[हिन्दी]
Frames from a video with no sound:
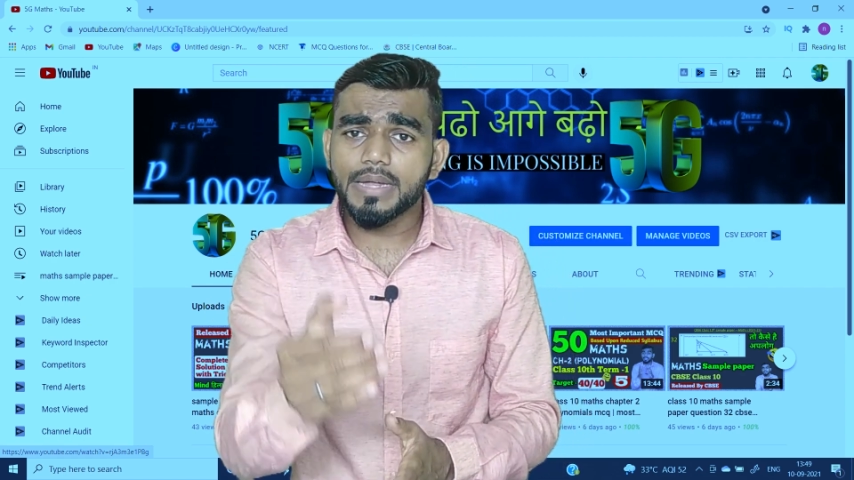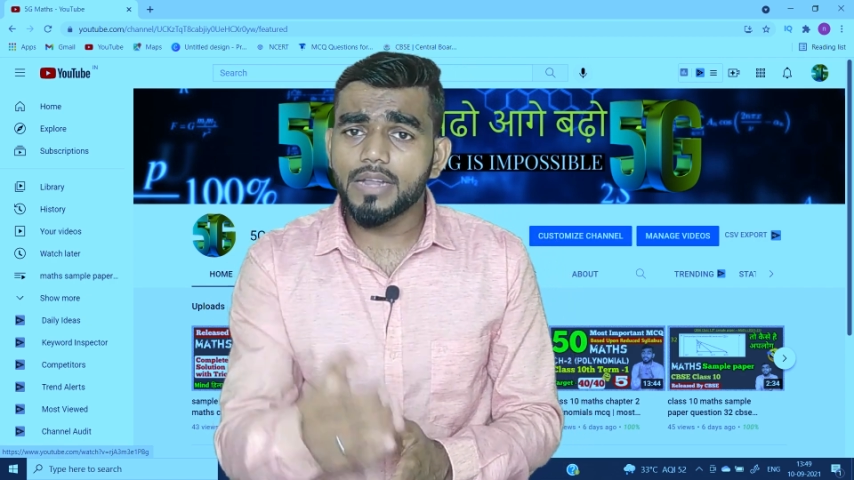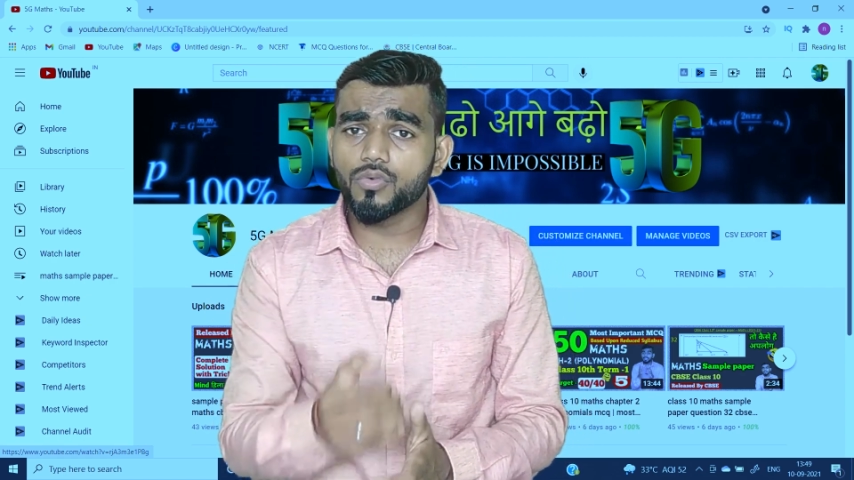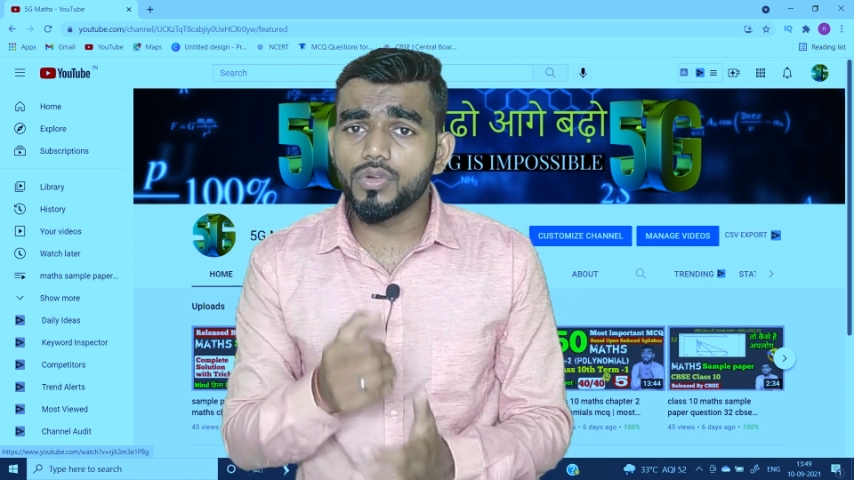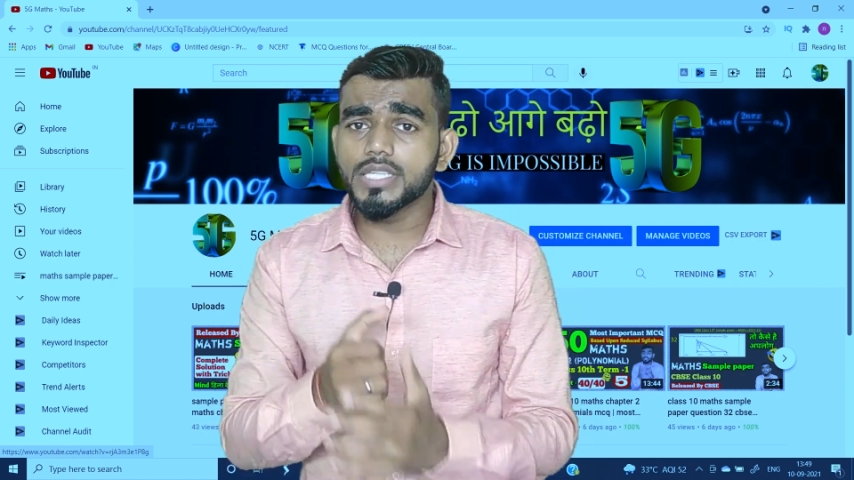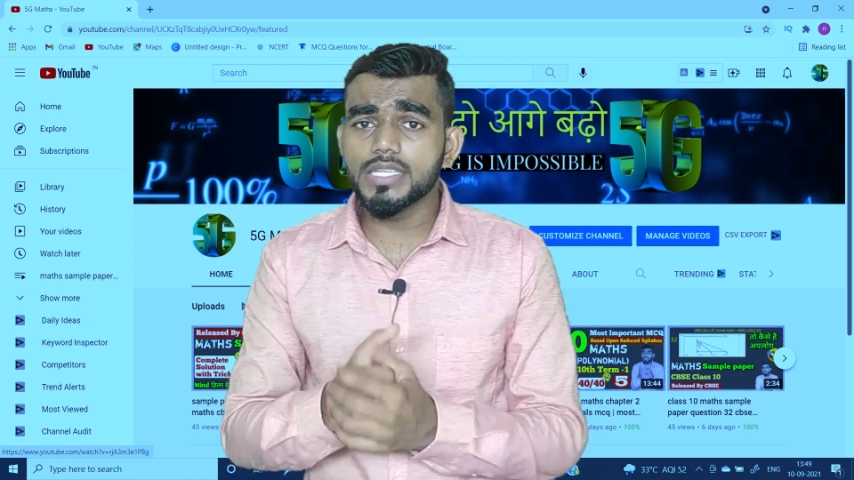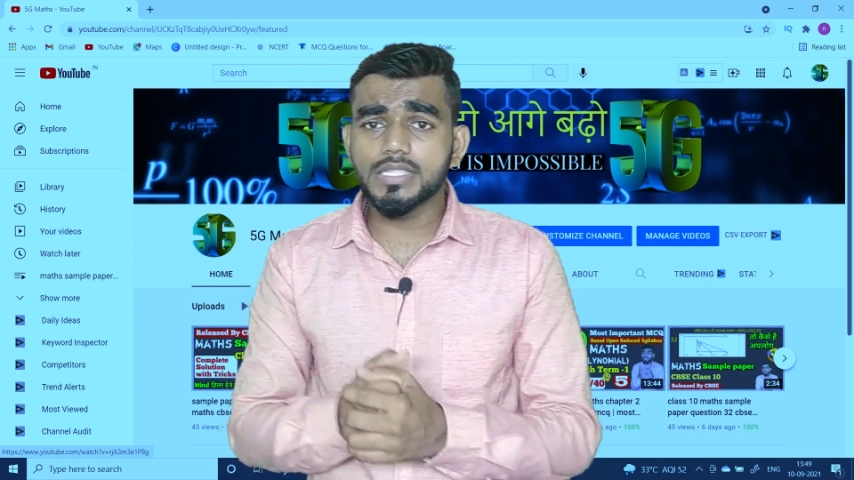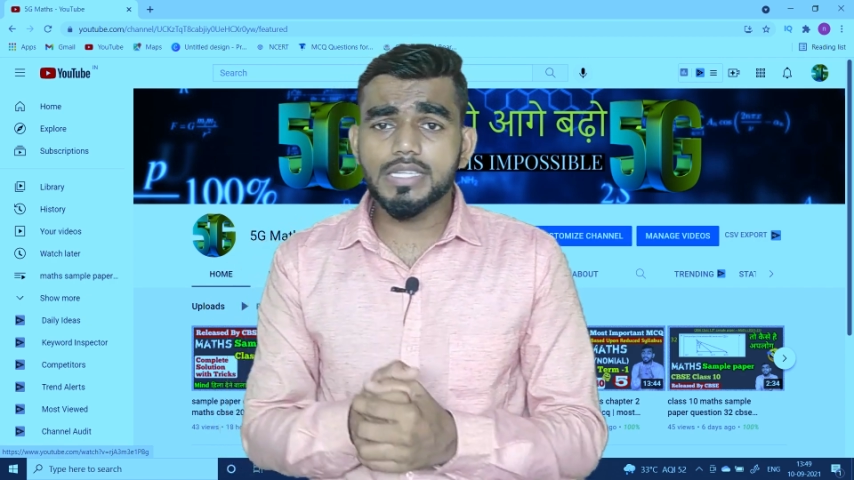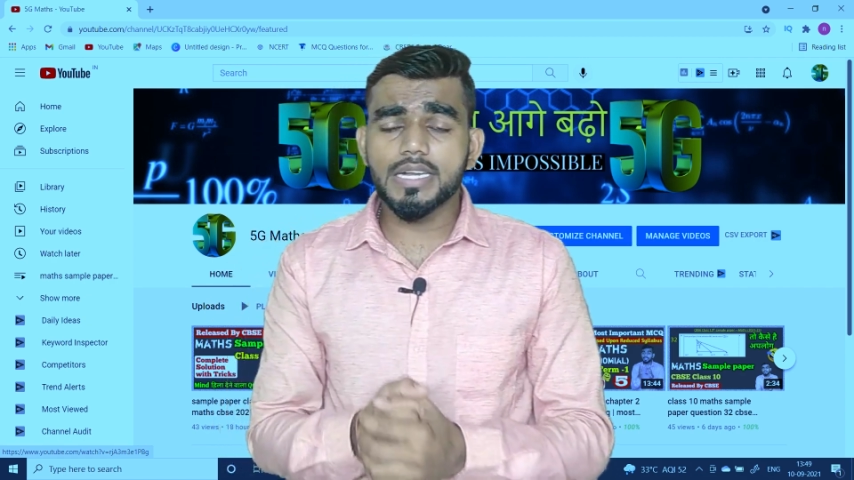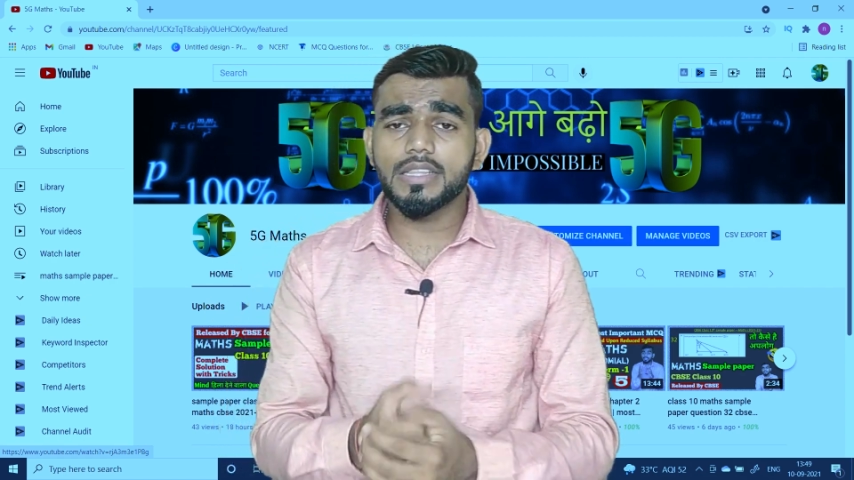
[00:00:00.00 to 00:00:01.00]

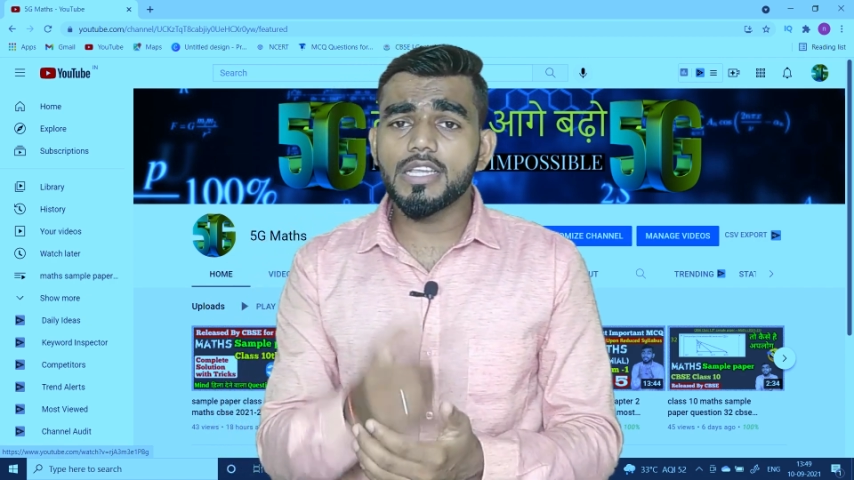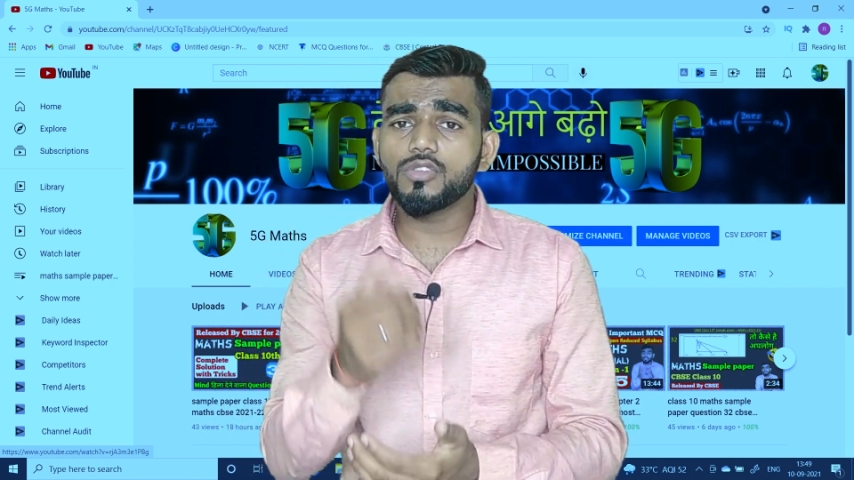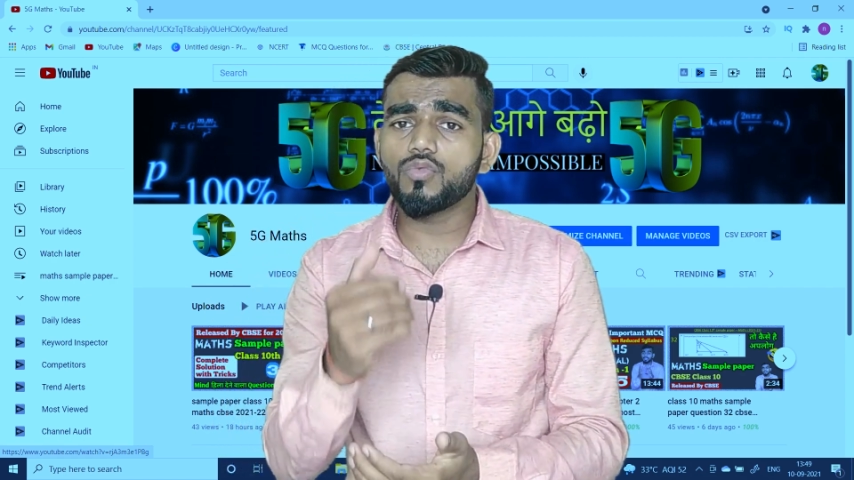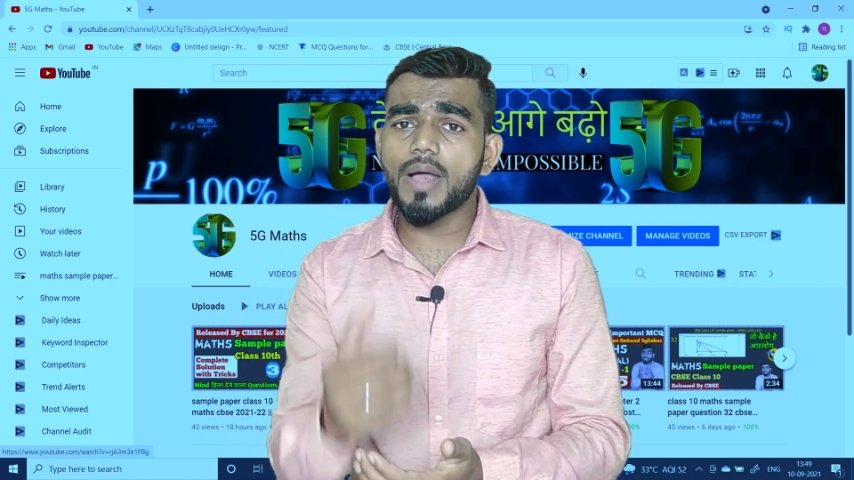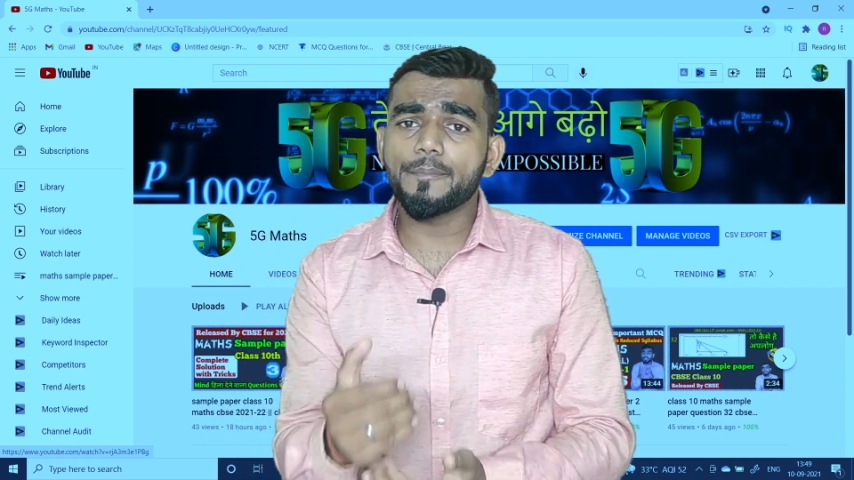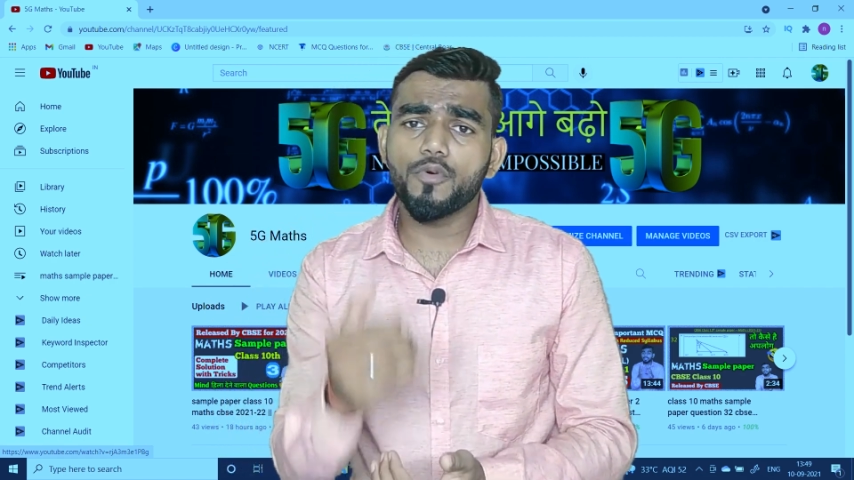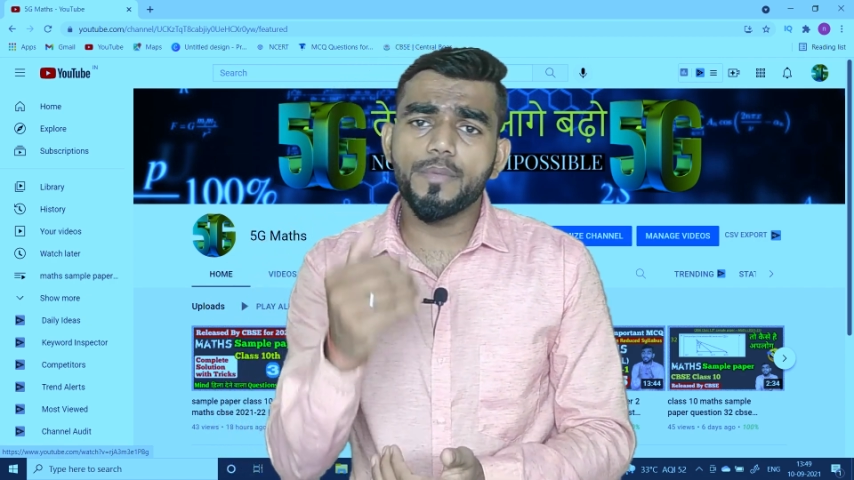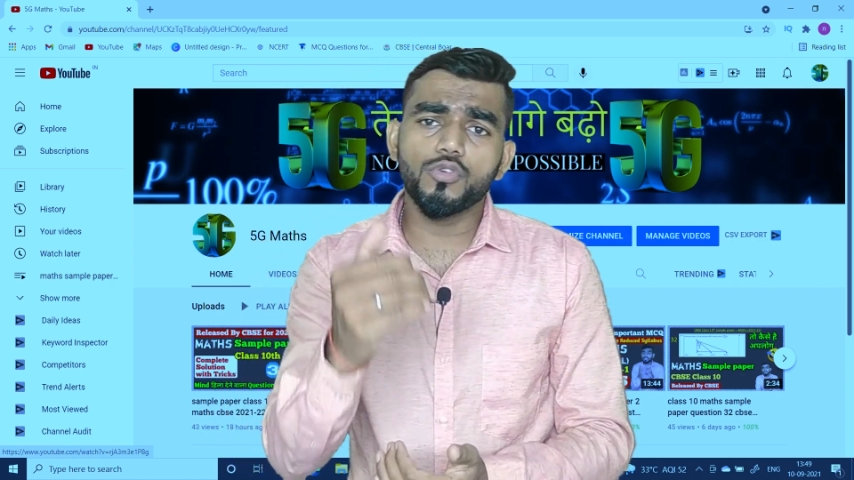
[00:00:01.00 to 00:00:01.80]
कैलकुलेशंस करते हैं तो वो आपको